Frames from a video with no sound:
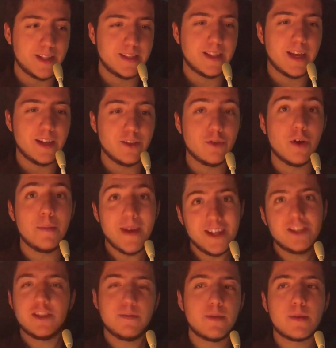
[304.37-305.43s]
permettendo e
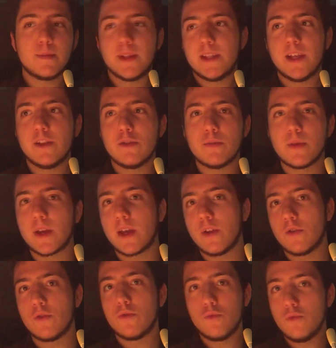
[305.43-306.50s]
mezzi permettendo
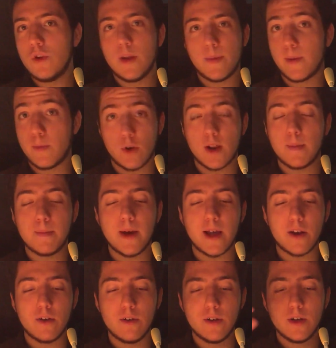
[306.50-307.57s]
perché non ho nulla per
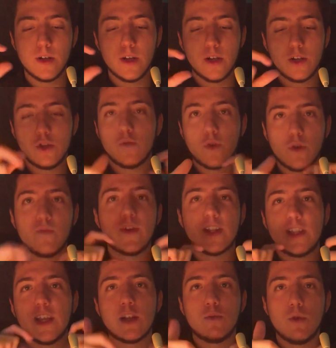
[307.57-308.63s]
programmarlo, dovrò
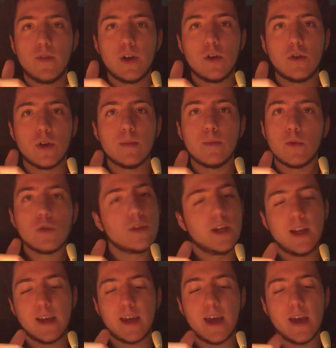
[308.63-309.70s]
invertire due valori in
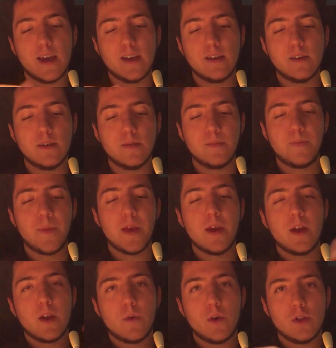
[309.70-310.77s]
modo tale che eh,
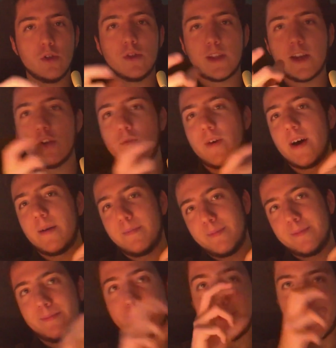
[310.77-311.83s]
quando il treno
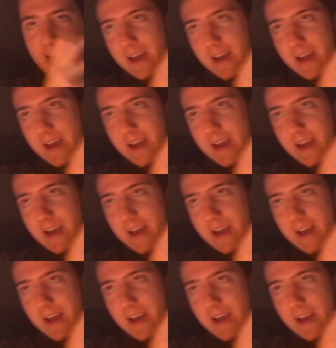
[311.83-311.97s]
va